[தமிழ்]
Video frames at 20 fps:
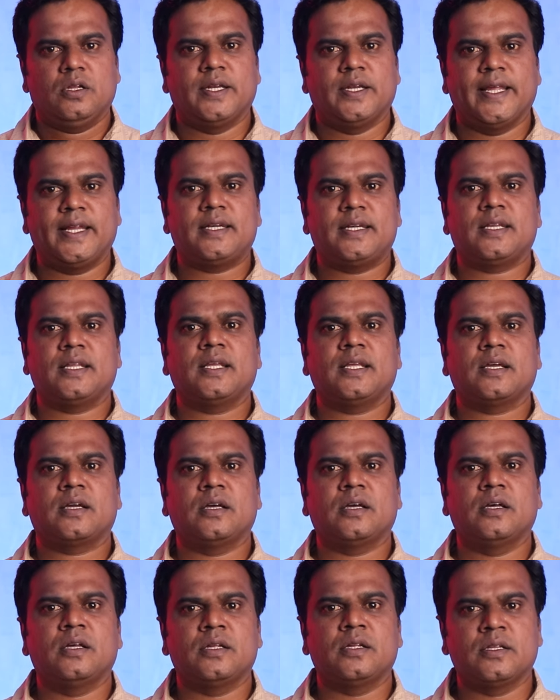நேற்றைய
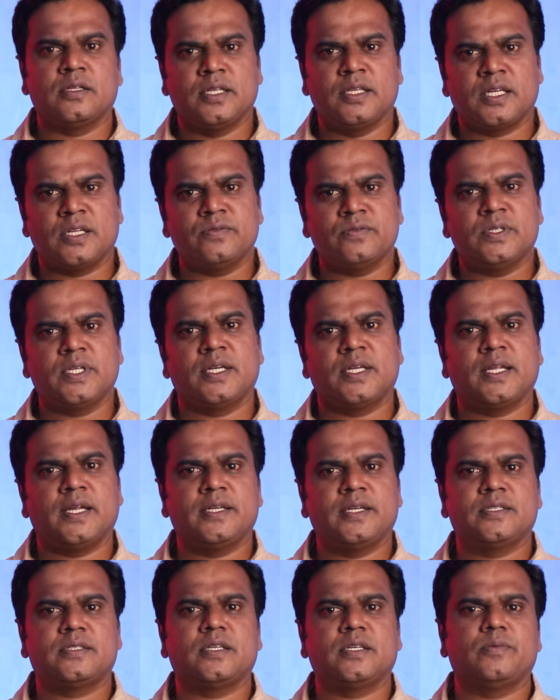இரவு என்ன
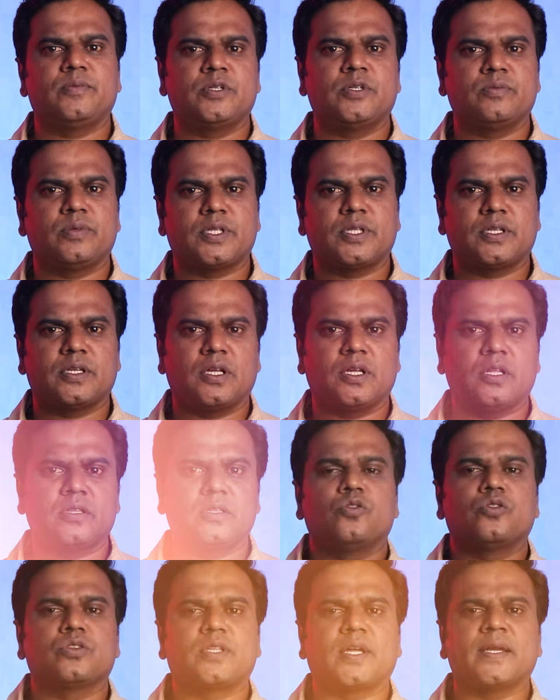ஆயிடுச்சு அப்படின்னு பார்த்தீங்கன்னா
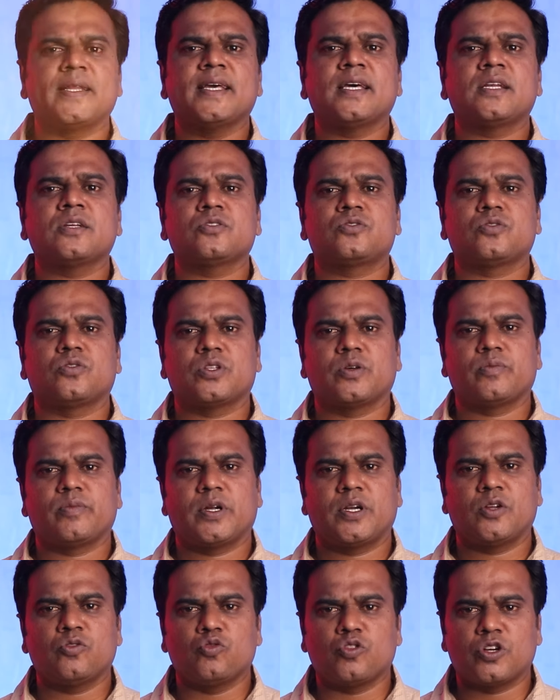ஒரு தனியாருக்கு
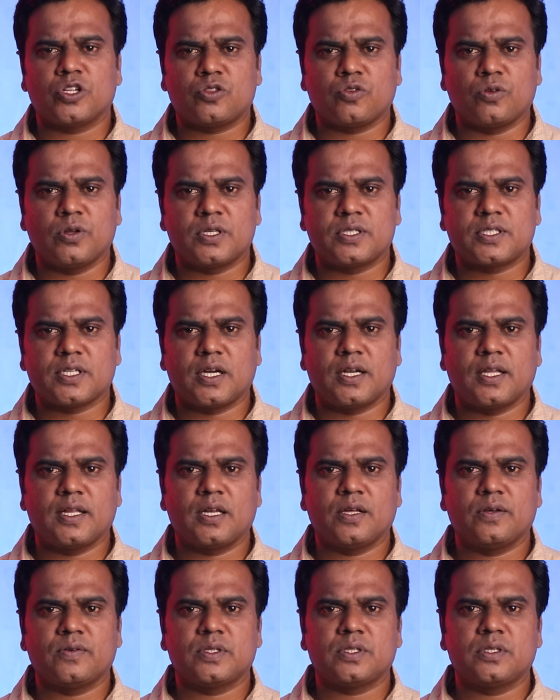சொந்தமான உர
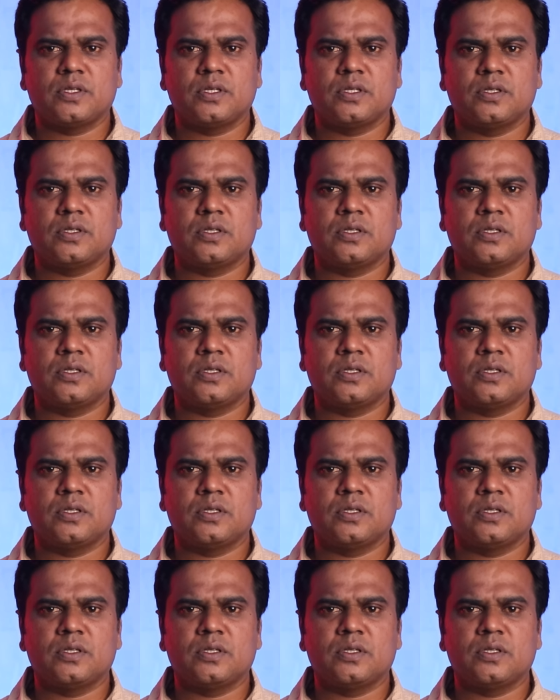தொழிற்சாலையில் வந்து